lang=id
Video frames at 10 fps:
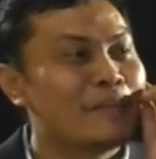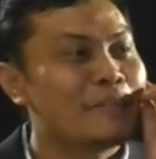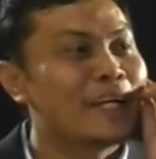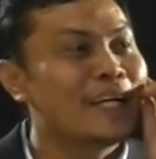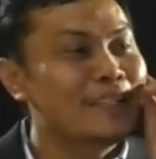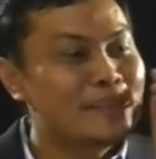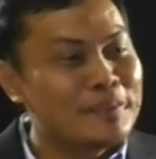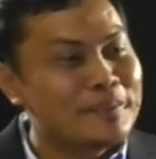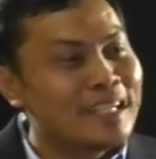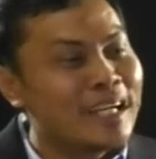Apakah itu
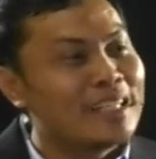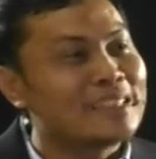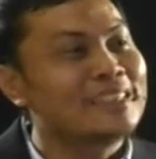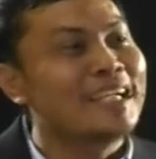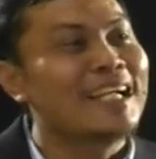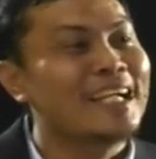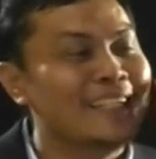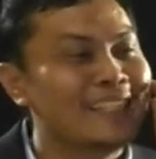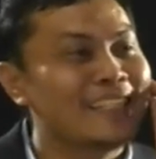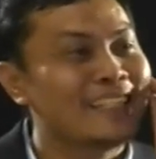juga
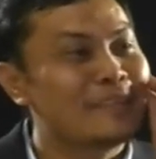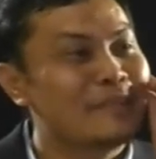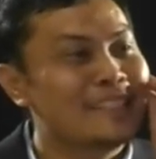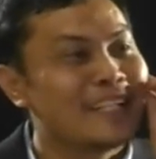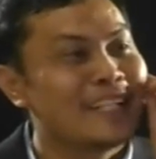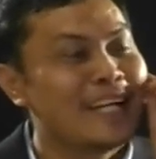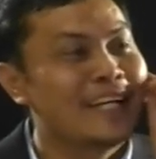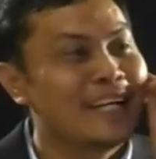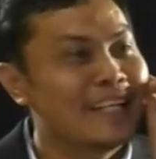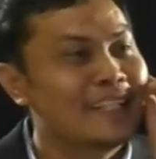sejalan dengan kebijakan
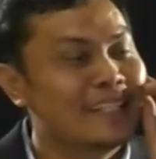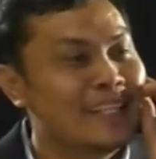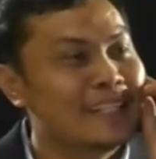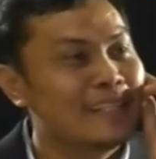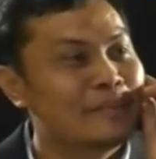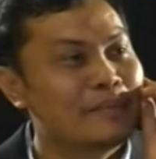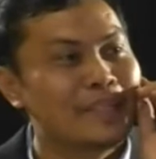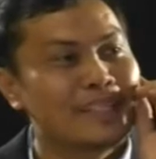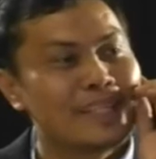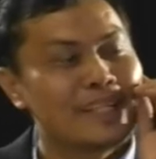anggaran dari
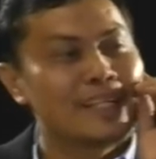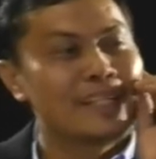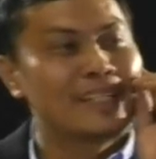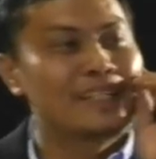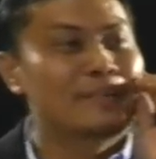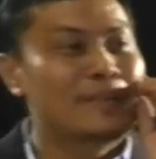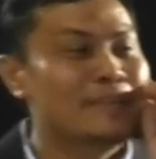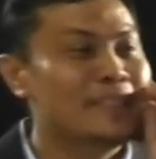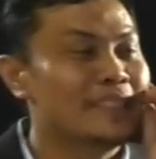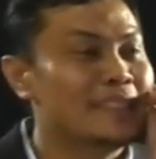pemerintah eh,
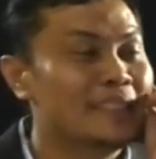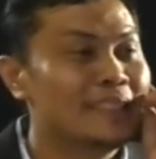provinsi?